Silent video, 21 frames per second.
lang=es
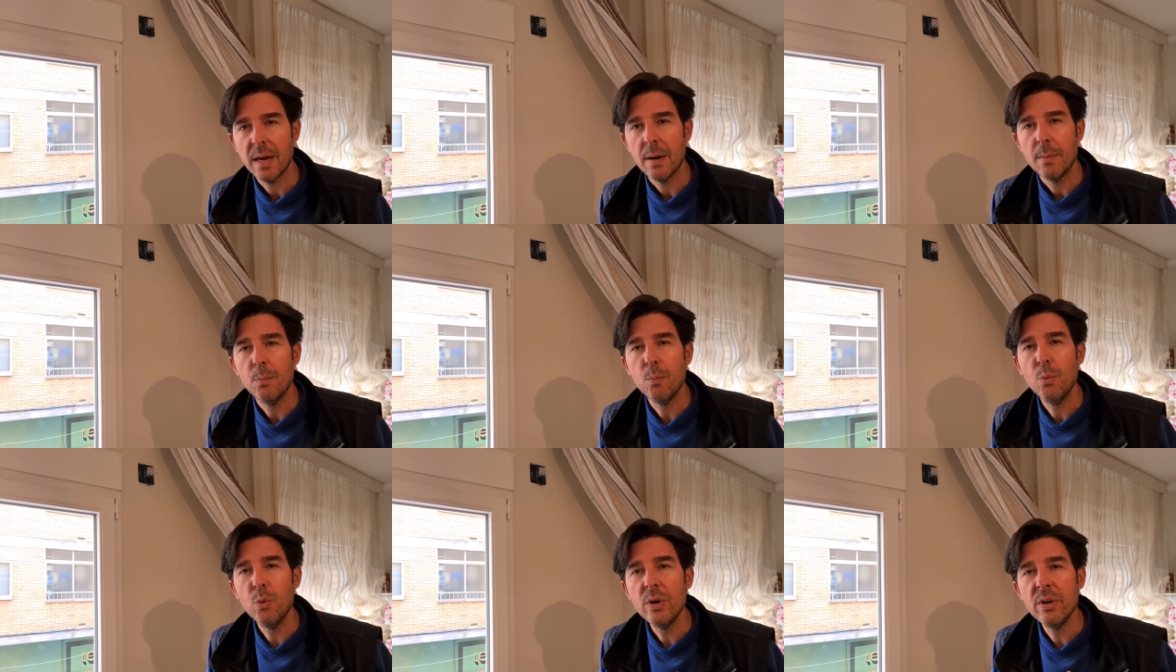
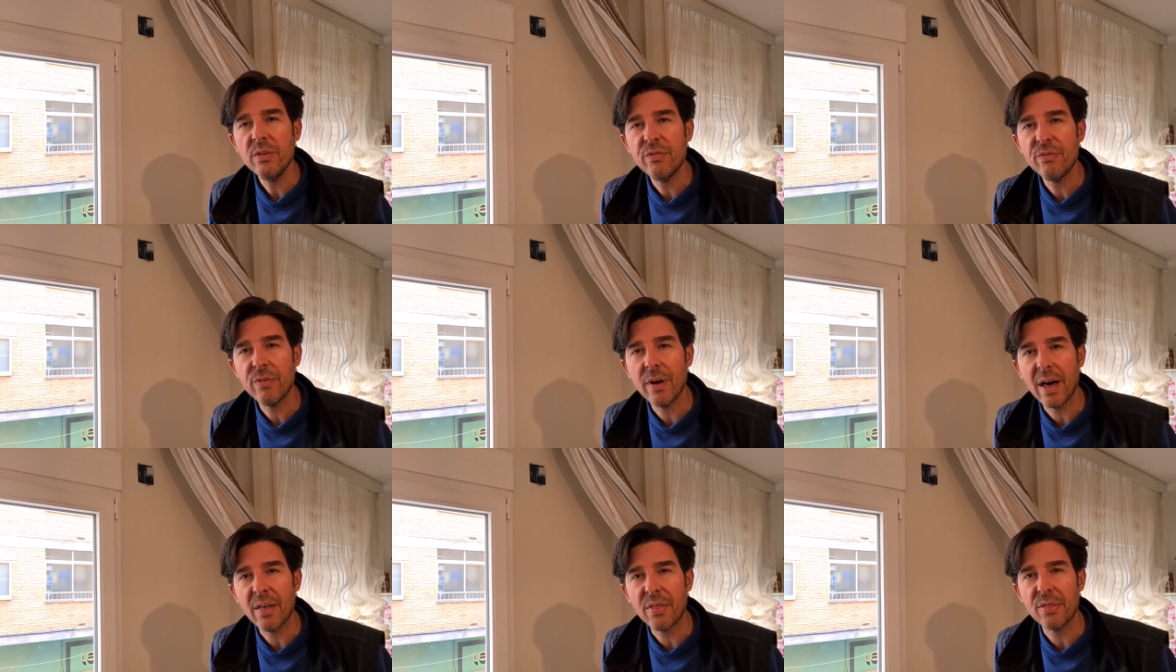muy
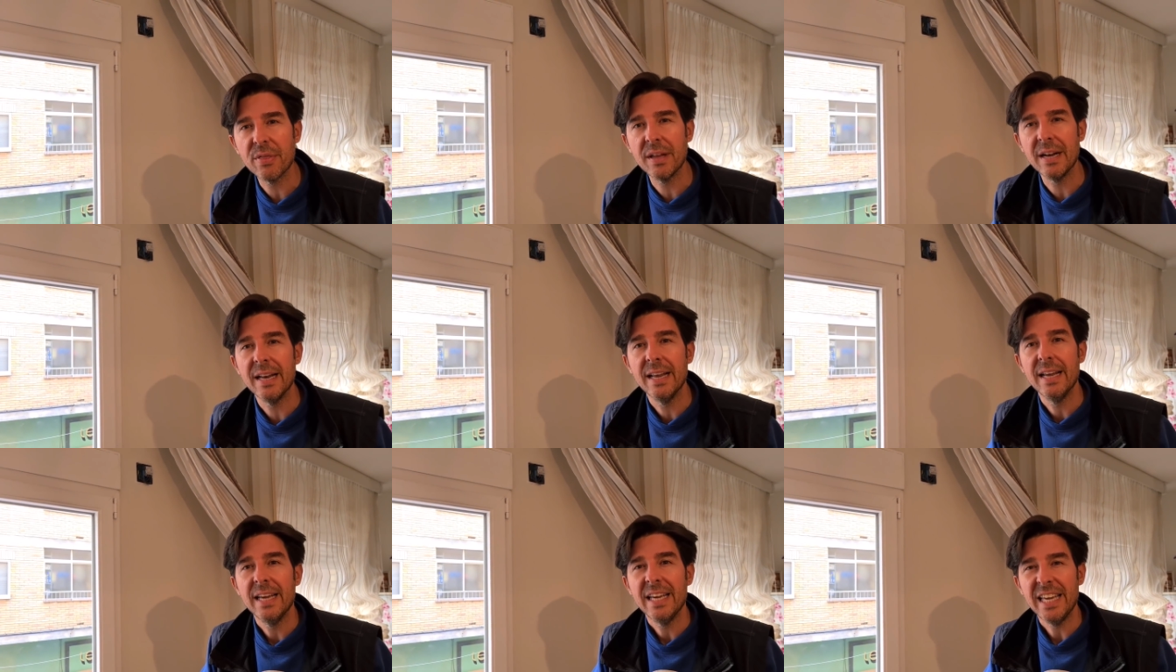
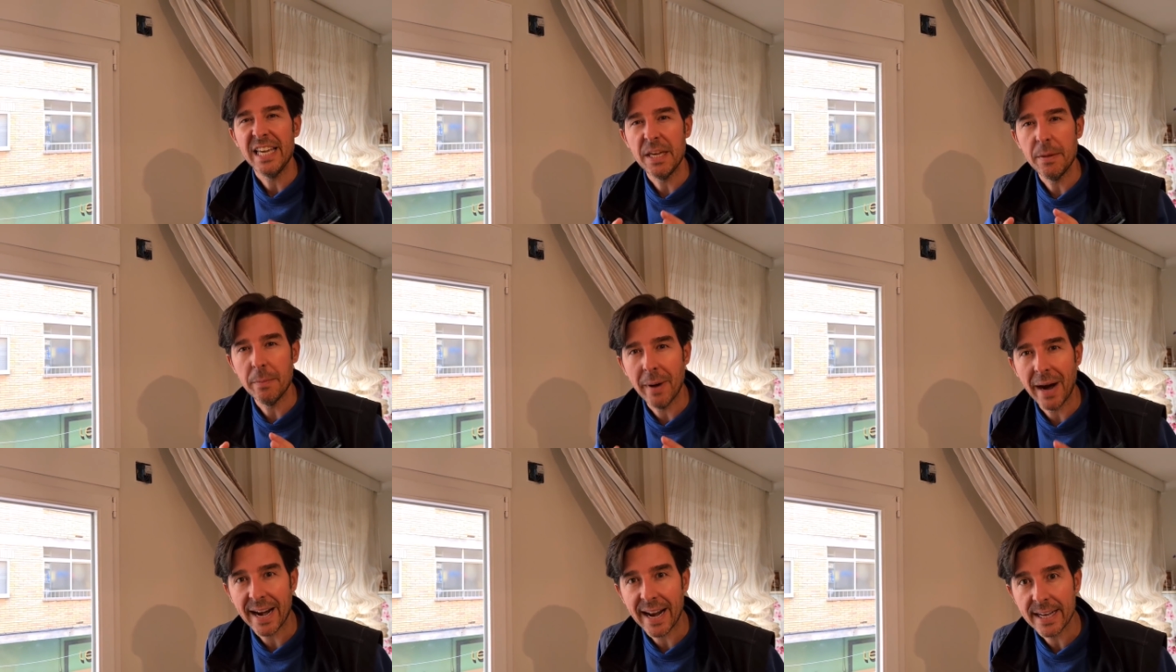fácil
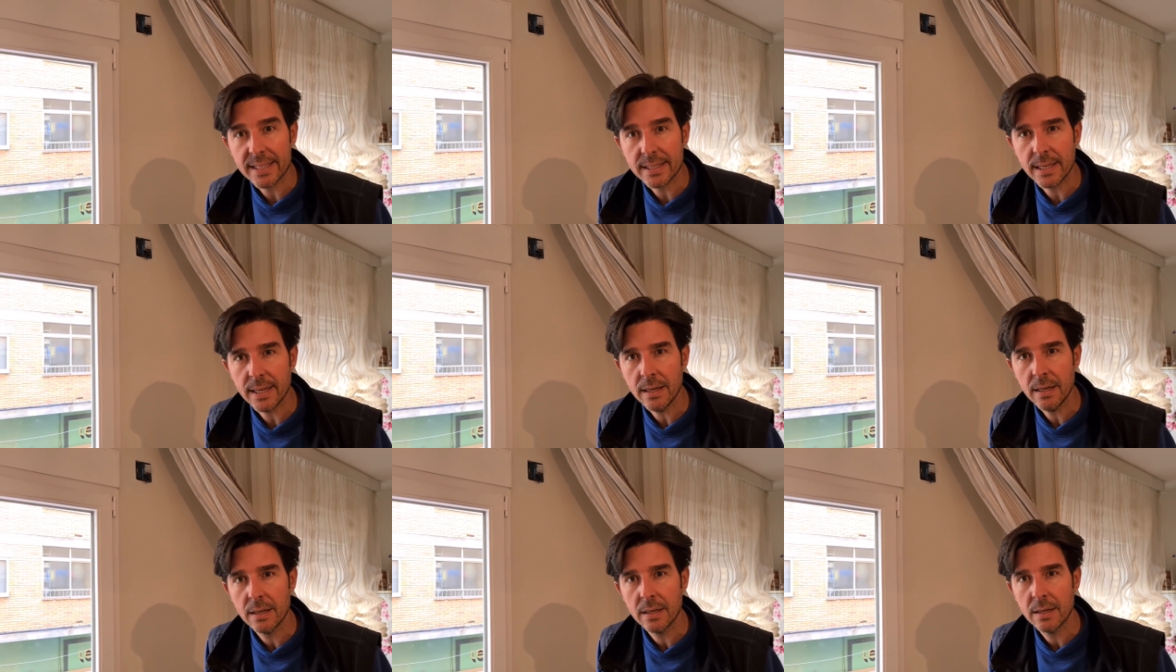y
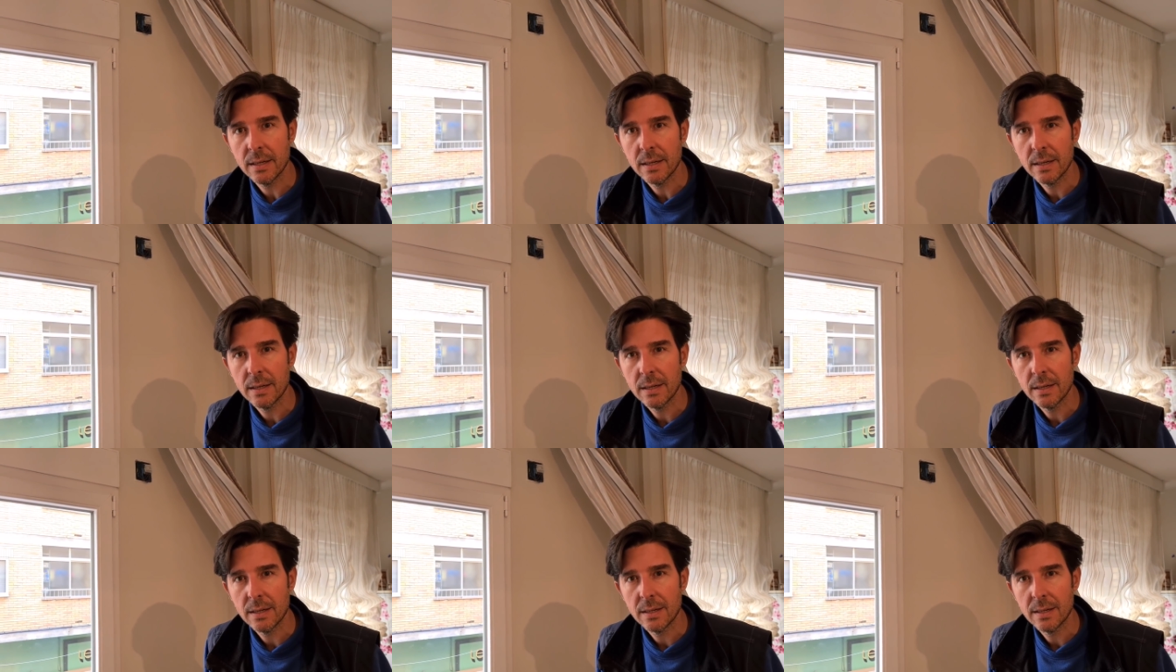barata,
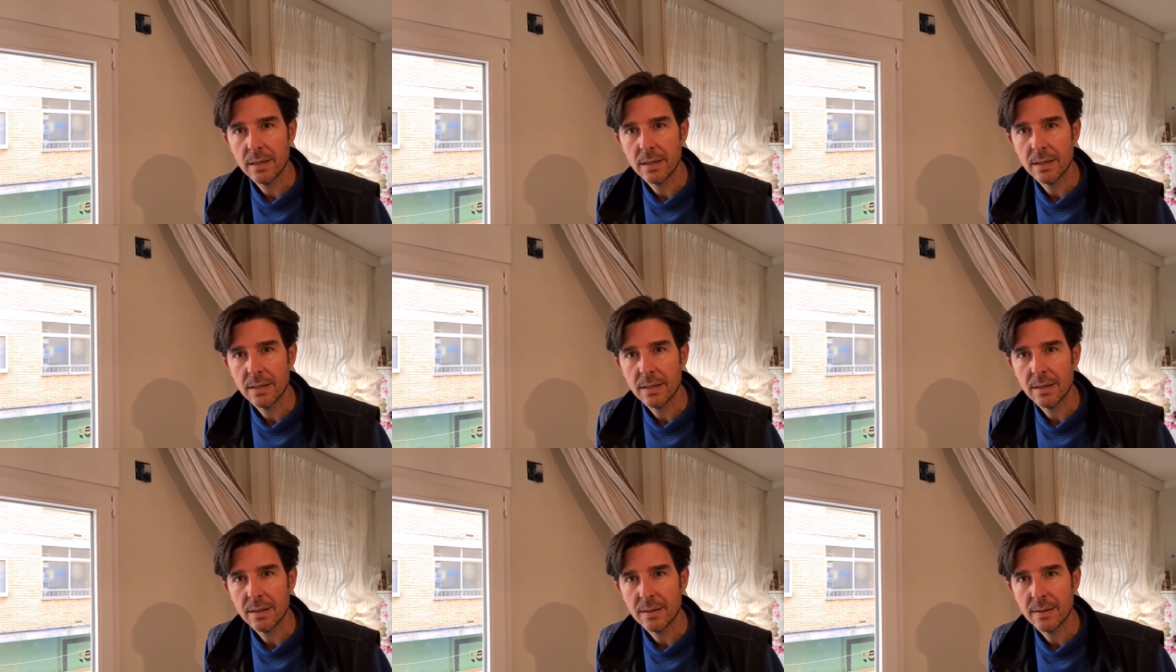
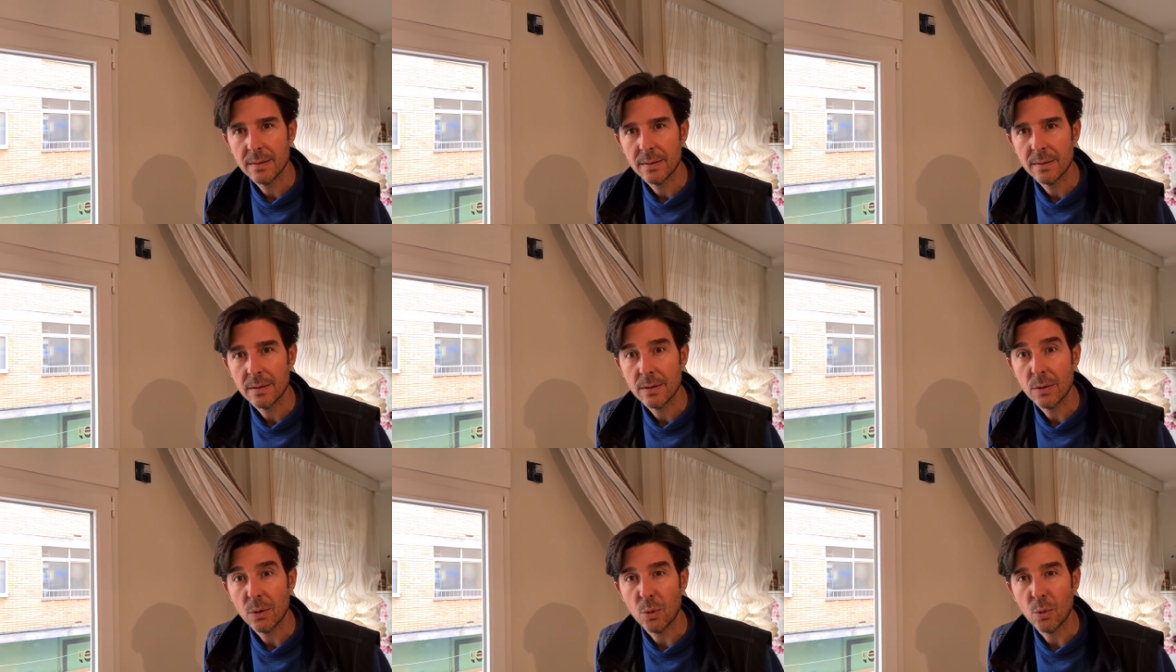
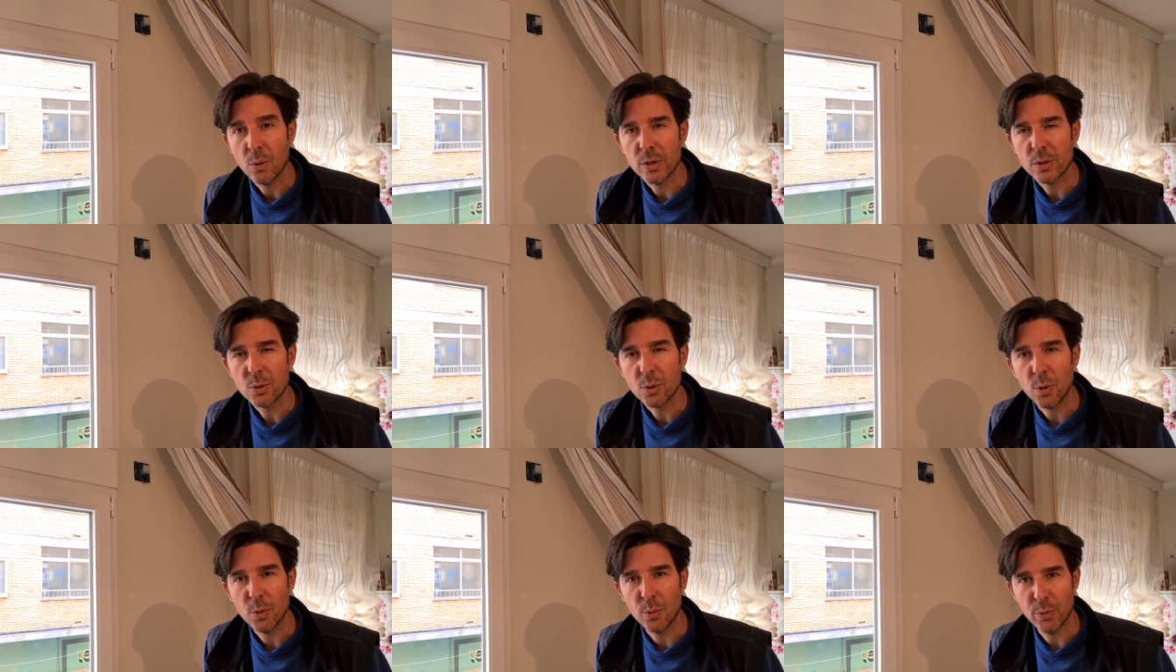lo he
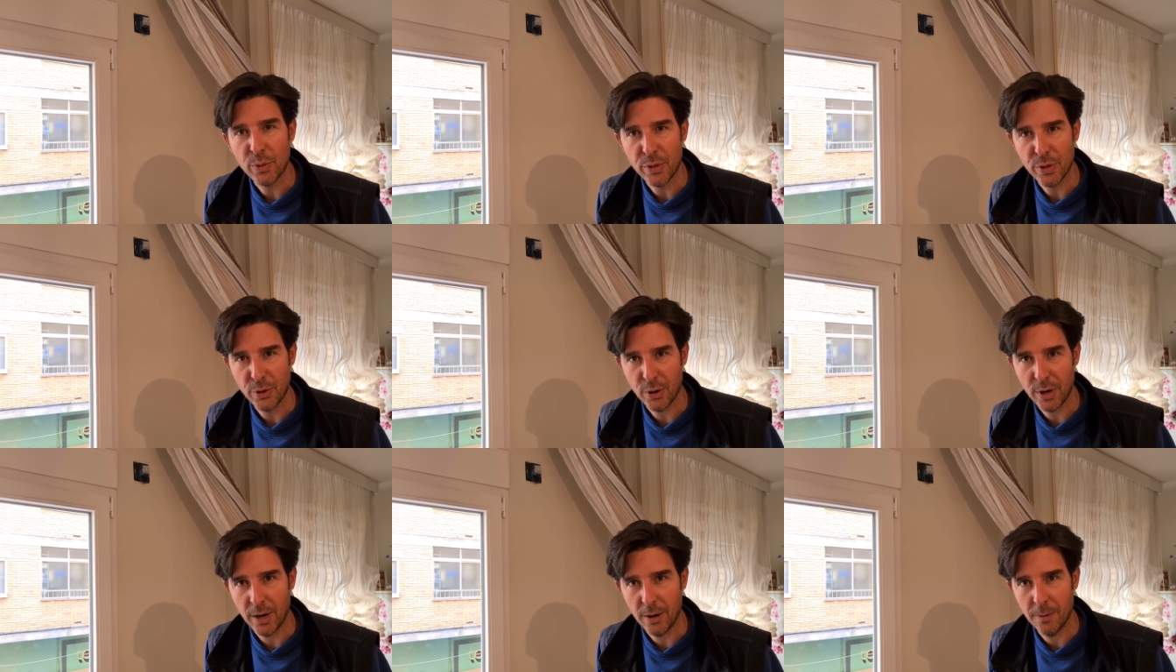
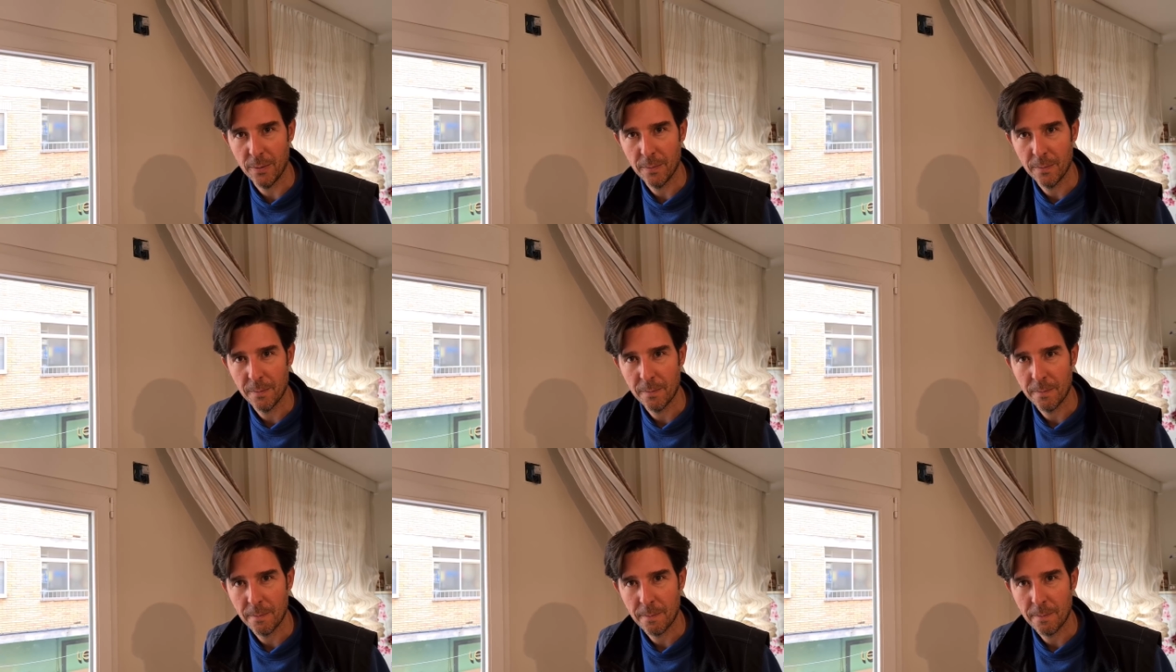solucionado.